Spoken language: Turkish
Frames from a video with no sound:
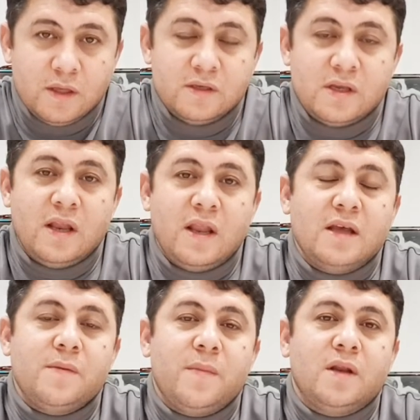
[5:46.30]
Sen ne
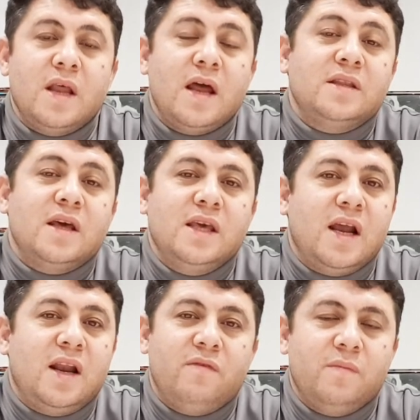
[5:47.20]
zaman nereden
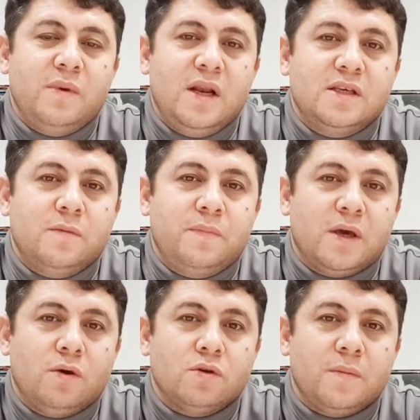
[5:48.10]
yerli ve millisin
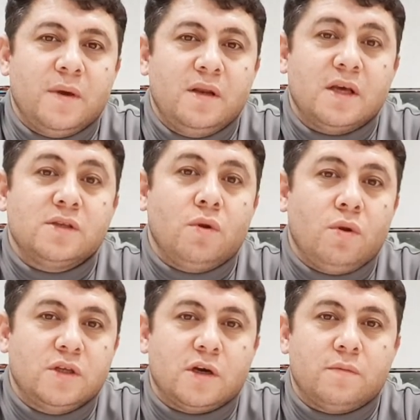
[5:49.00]
peki o zaman? Nasıl
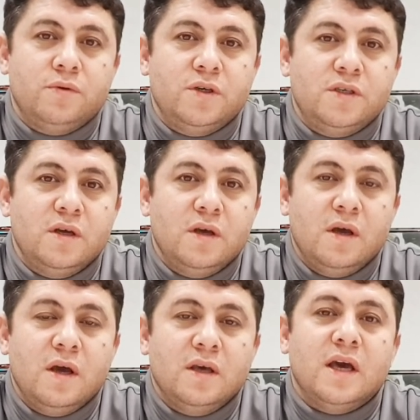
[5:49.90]
olacak bu iş?
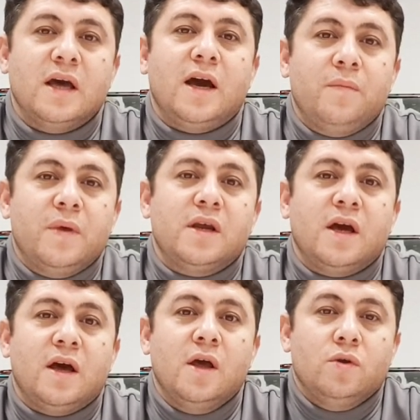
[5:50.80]
Yani
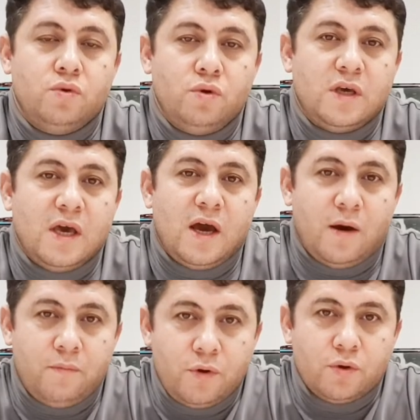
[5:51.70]
Amerika Türkiye'ye
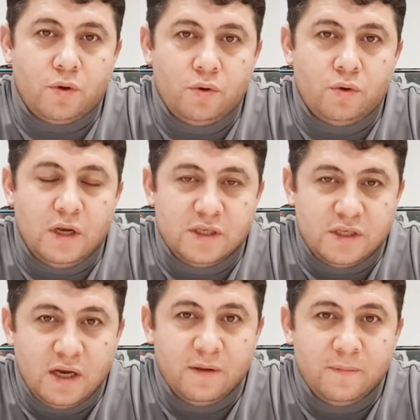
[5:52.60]
ambargo
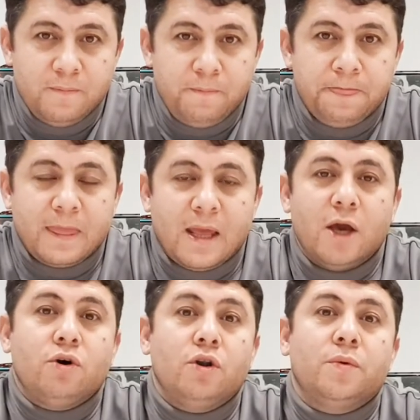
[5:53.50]
uygulayacak.
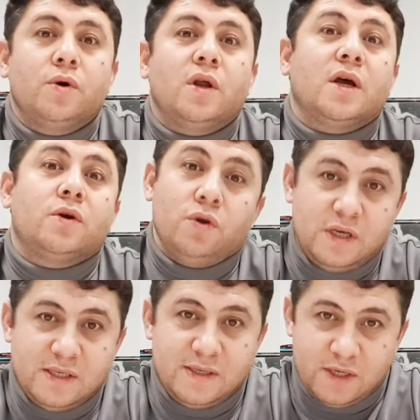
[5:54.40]
Ekonomik olarak
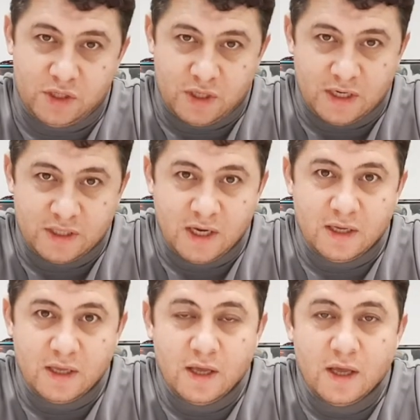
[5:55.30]
köşeye sıkıştıracak.
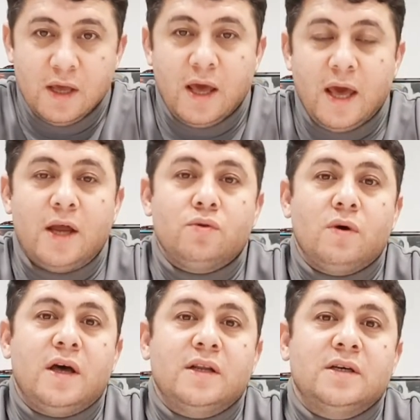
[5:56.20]

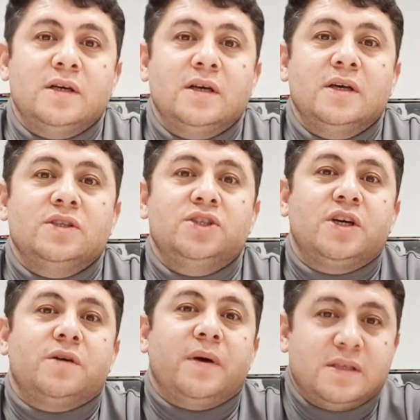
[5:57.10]
Erdoğan'ı
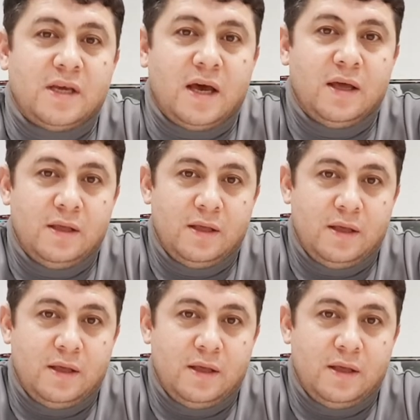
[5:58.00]
çıkmaza